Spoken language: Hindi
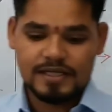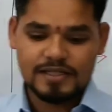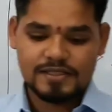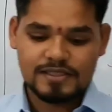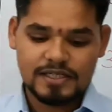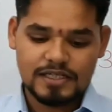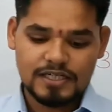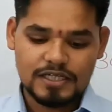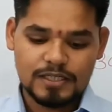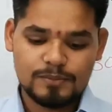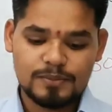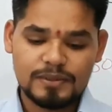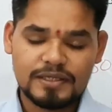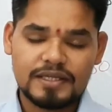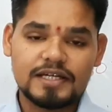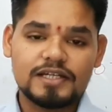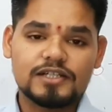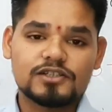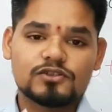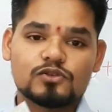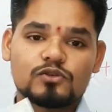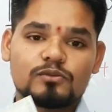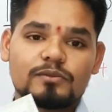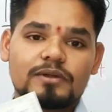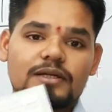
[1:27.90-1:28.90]
सी का सर्टिफिकेट
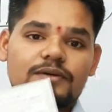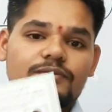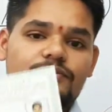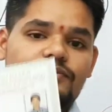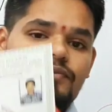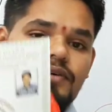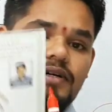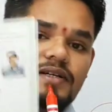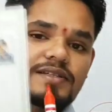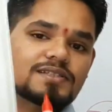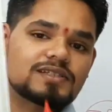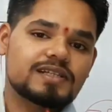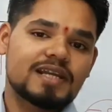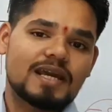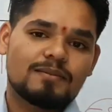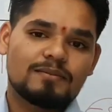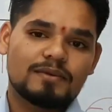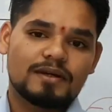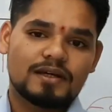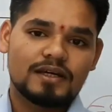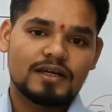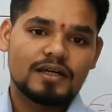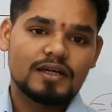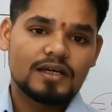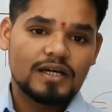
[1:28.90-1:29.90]
इसको मैंने फर्स्ट टाइम
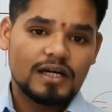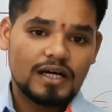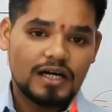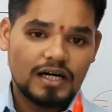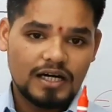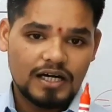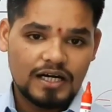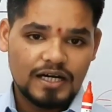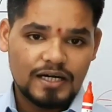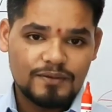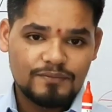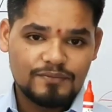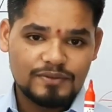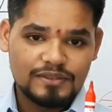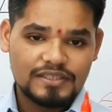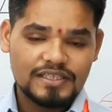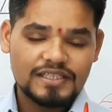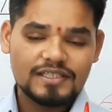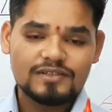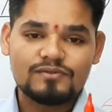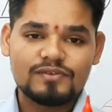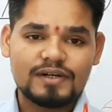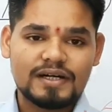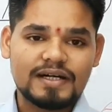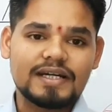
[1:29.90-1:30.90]
में विद
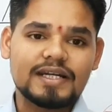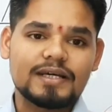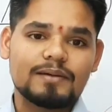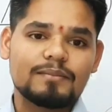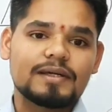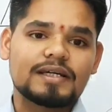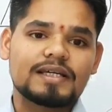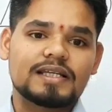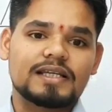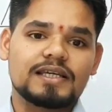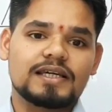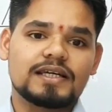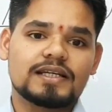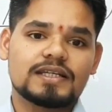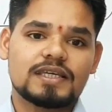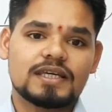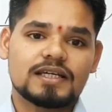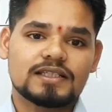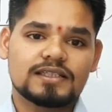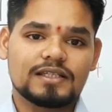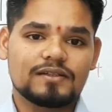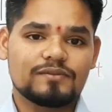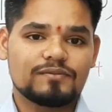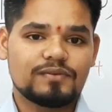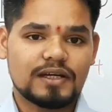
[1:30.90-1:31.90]
इन वन डे में क्लियर
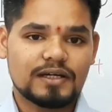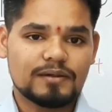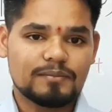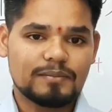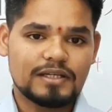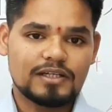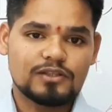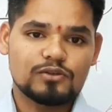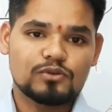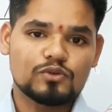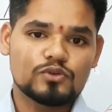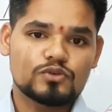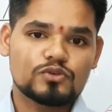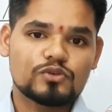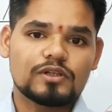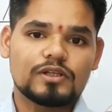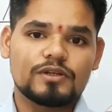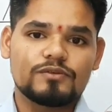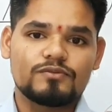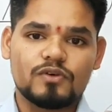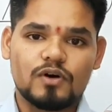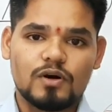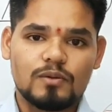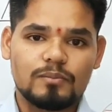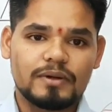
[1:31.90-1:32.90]
किया था इनफैक्ट मेरे दोस्तों
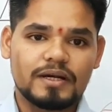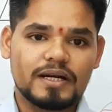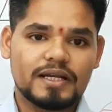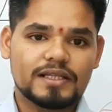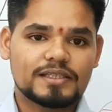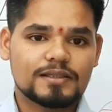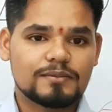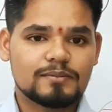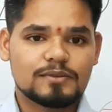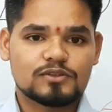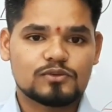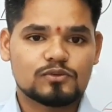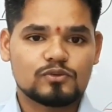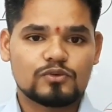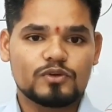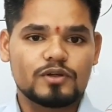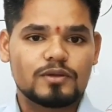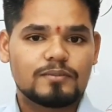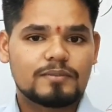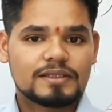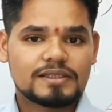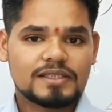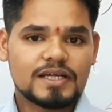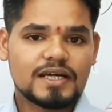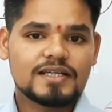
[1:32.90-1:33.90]
ने फॉर्म भरा था बस उन्होंने
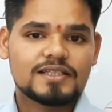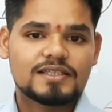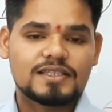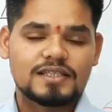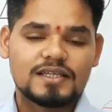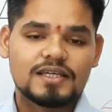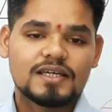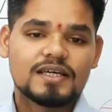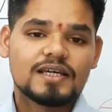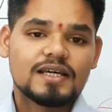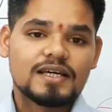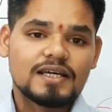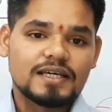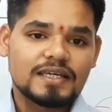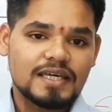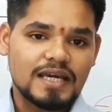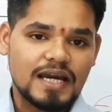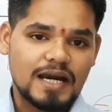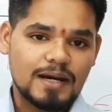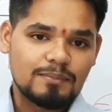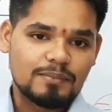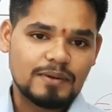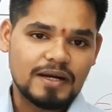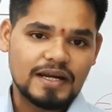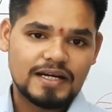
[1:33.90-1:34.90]
बताई थी कि
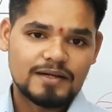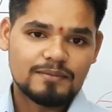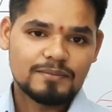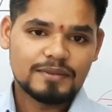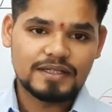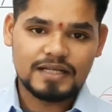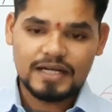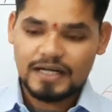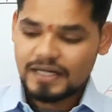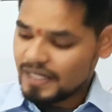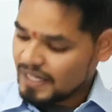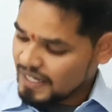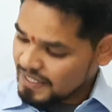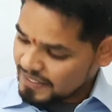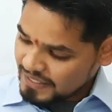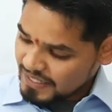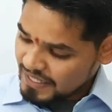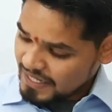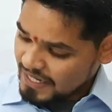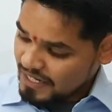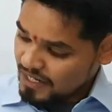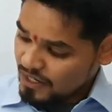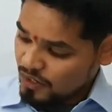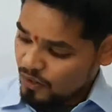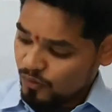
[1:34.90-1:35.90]
आपका एडमिट कार्ड आ
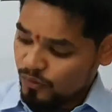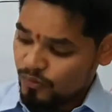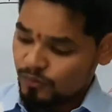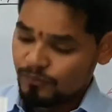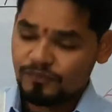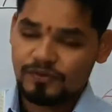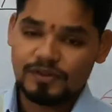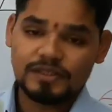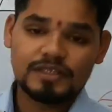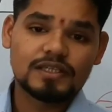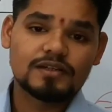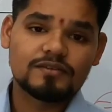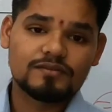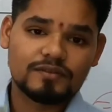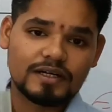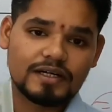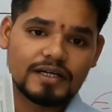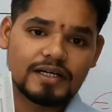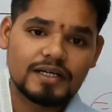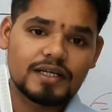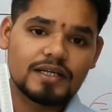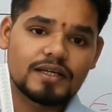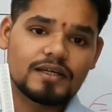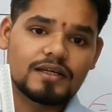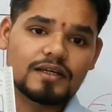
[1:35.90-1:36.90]
गया है और विद इन
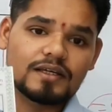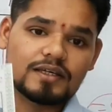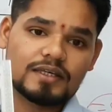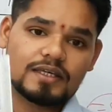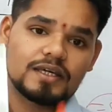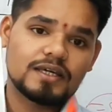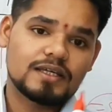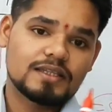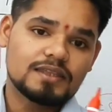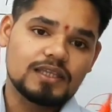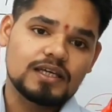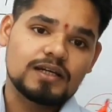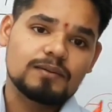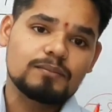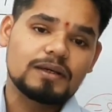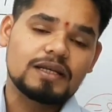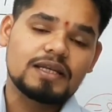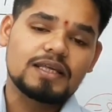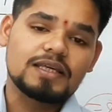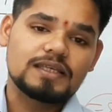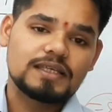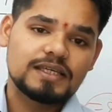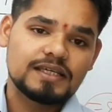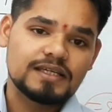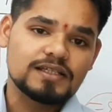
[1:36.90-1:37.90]
वन डे के अंदर
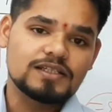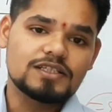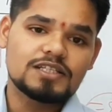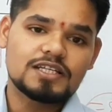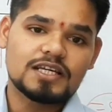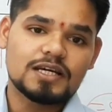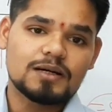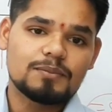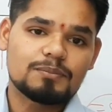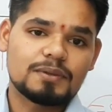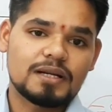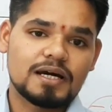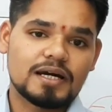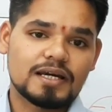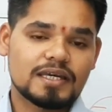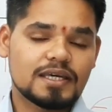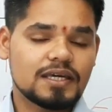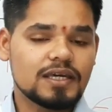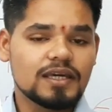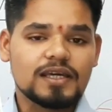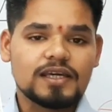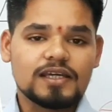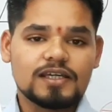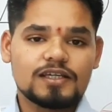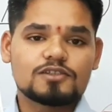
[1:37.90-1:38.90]
मैंने ये ट्रिक अपना
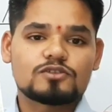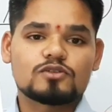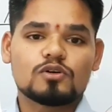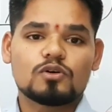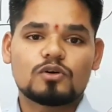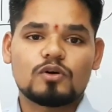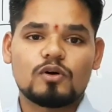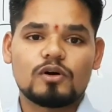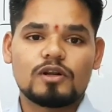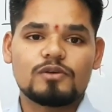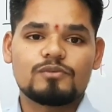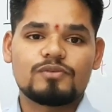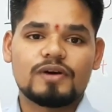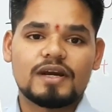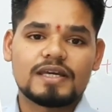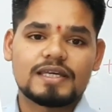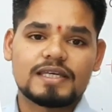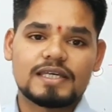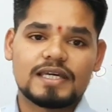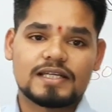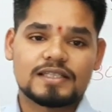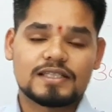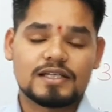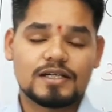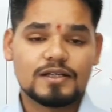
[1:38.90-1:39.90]
के इसको क्वालिफाई
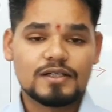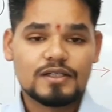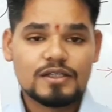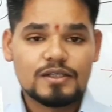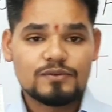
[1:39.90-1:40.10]
किया था